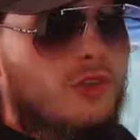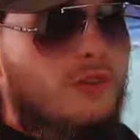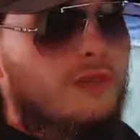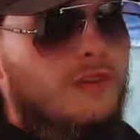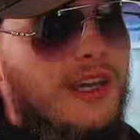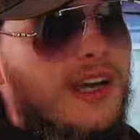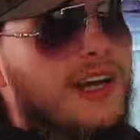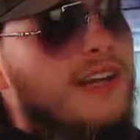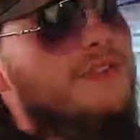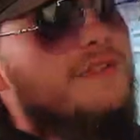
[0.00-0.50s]

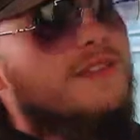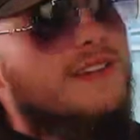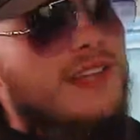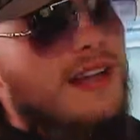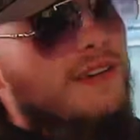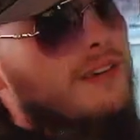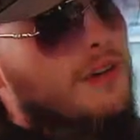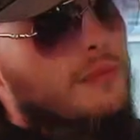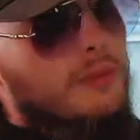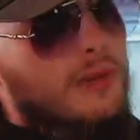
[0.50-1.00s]
часов ехать в
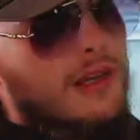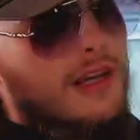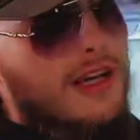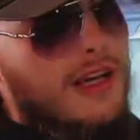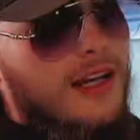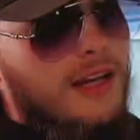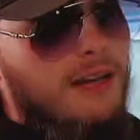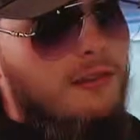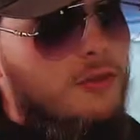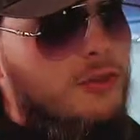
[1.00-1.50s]
Ставрополь.
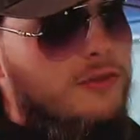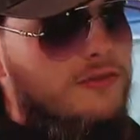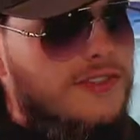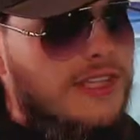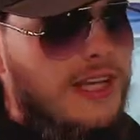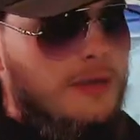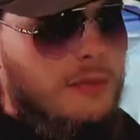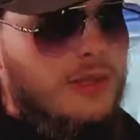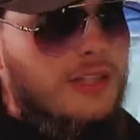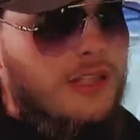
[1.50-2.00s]
Вот
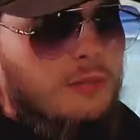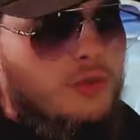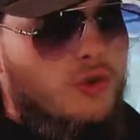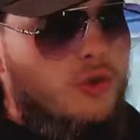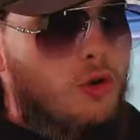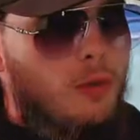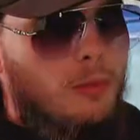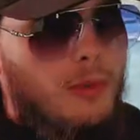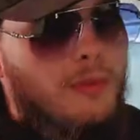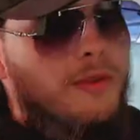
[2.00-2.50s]
всем этим
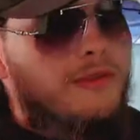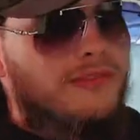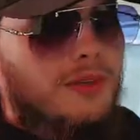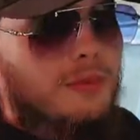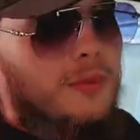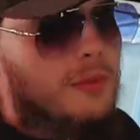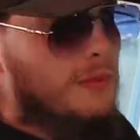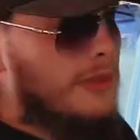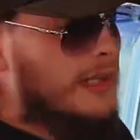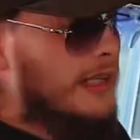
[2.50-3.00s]
скопом
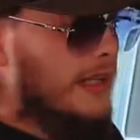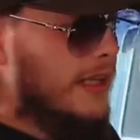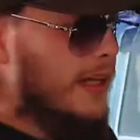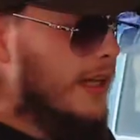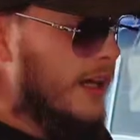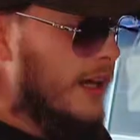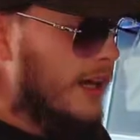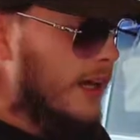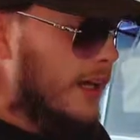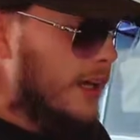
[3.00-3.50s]
автомобилей.
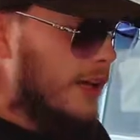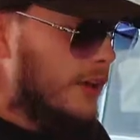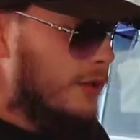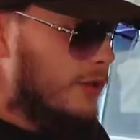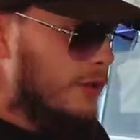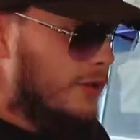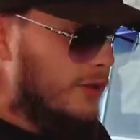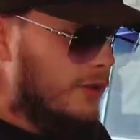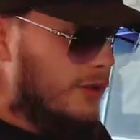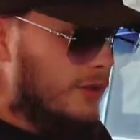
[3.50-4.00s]

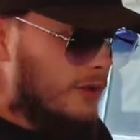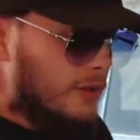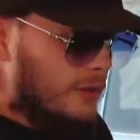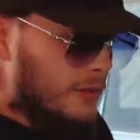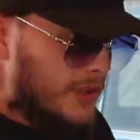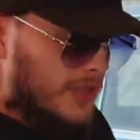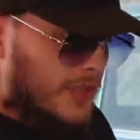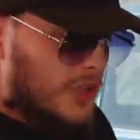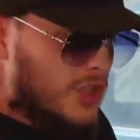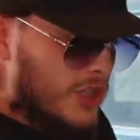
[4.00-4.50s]
Но
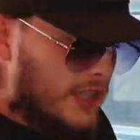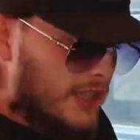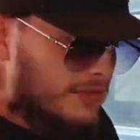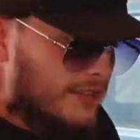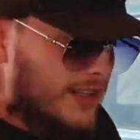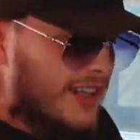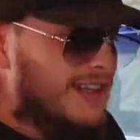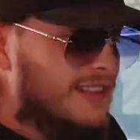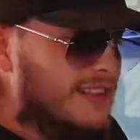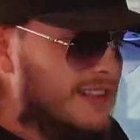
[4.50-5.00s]
мы нашли
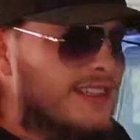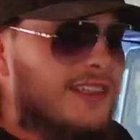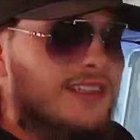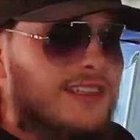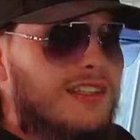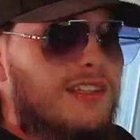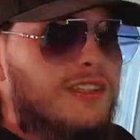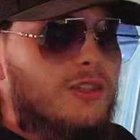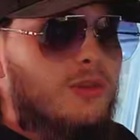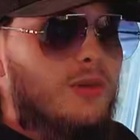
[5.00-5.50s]
выход из
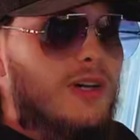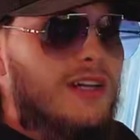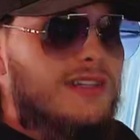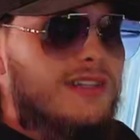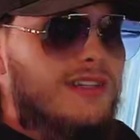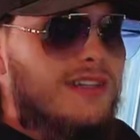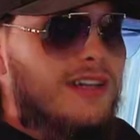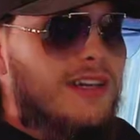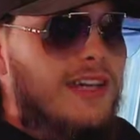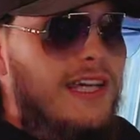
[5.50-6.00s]
этой
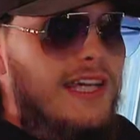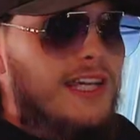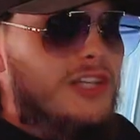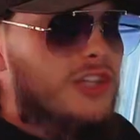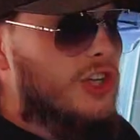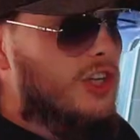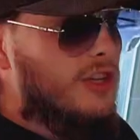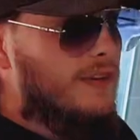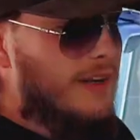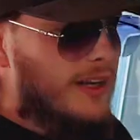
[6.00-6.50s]
ситуации, и
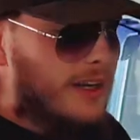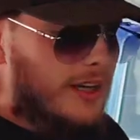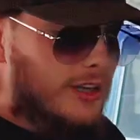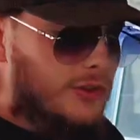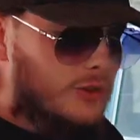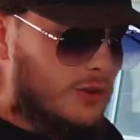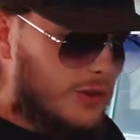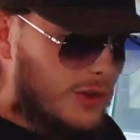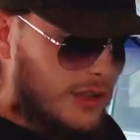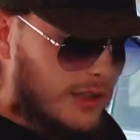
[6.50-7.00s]
человек,
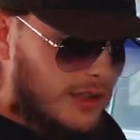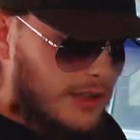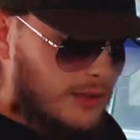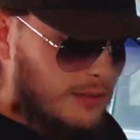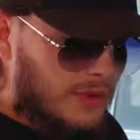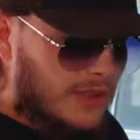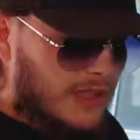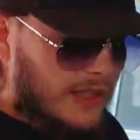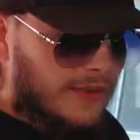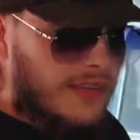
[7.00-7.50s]
который
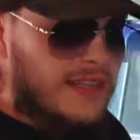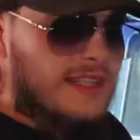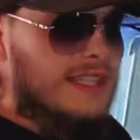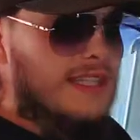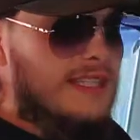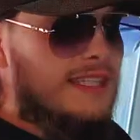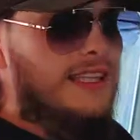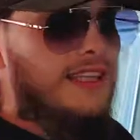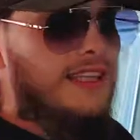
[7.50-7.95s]
был ответственен